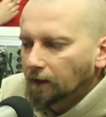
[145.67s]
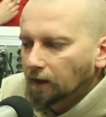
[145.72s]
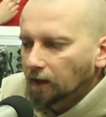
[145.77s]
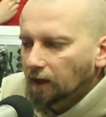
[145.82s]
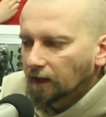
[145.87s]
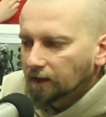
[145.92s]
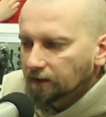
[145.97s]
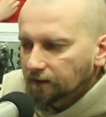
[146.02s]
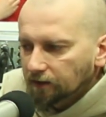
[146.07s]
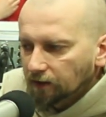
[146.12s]

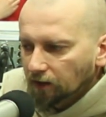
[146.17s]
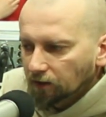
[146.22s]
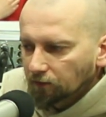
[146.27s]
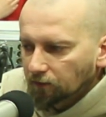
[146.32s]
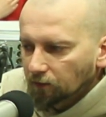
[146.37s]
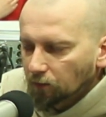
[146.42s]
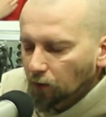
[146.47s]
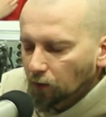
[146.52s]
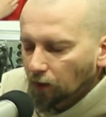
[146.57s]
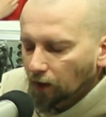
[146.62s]
chętniej w
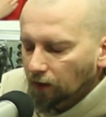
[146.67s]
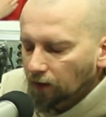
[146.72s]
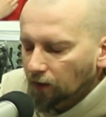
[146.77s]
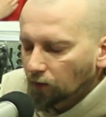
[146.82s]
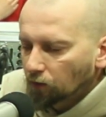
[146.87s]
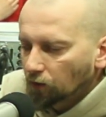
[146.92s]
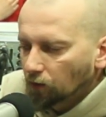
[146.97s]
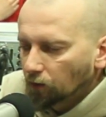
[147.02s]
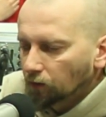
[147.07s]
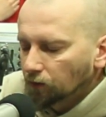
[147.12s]
wyborach
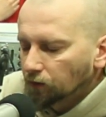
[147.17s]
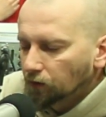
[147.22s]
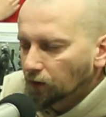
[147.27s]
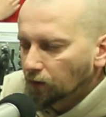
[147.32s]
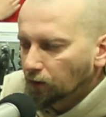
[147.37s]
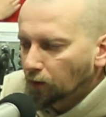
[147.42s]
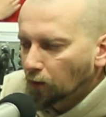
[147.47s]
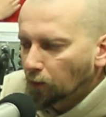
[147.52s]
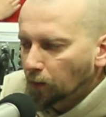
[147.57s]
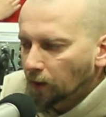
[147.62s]
Euro, do
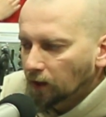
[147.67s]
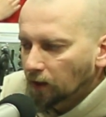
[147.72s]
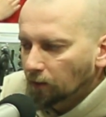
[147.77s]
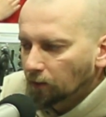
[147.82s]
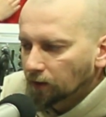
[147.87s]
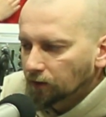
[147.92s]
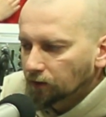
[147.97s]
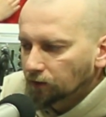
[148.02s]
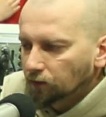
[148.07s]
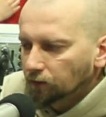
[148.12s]

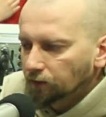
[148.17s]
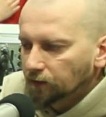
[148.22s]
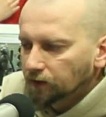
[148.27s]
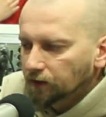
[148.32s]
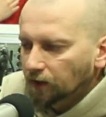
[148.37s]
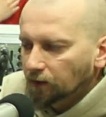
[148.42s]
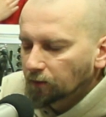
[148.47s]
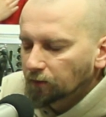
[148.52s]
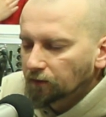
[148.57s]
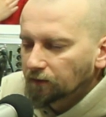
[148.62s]
Europarlamentu, więc
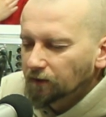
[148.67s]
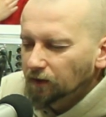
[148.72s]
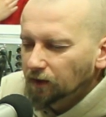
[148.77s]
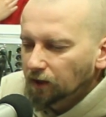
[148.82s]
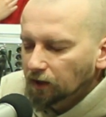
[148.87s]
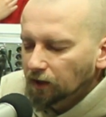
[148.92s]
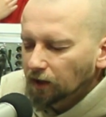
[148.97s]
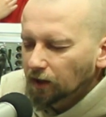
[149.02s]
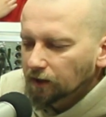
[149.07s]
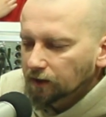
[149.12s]
jakby
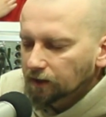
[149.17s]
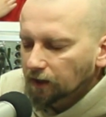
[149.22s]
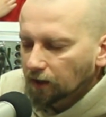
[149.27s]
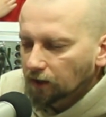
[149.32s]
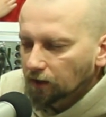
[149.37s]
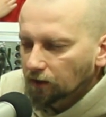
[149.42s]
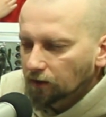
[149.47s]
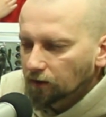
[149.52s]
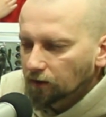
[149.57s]
wynik nie jest taki